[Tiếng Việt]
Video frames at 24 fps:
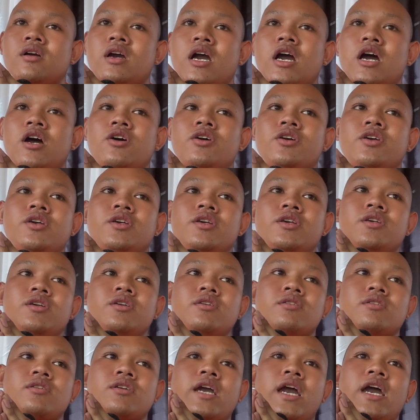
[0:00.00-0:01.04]

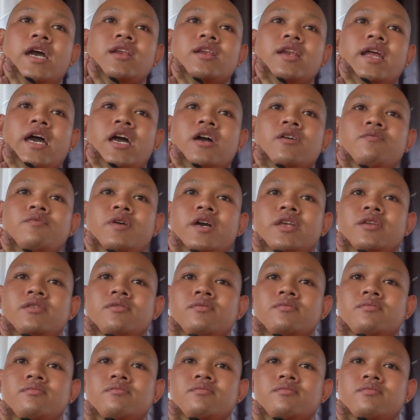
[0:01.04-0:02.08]
Ôi cắt lang
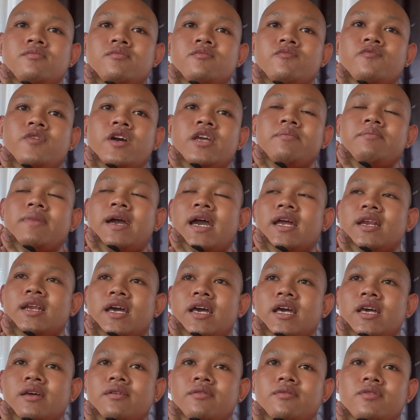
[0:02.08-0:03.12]
vinh bàn
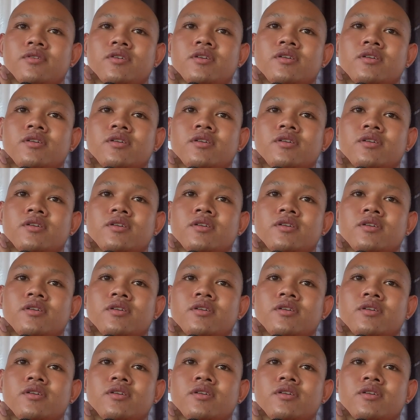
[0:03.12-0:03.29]
đấy.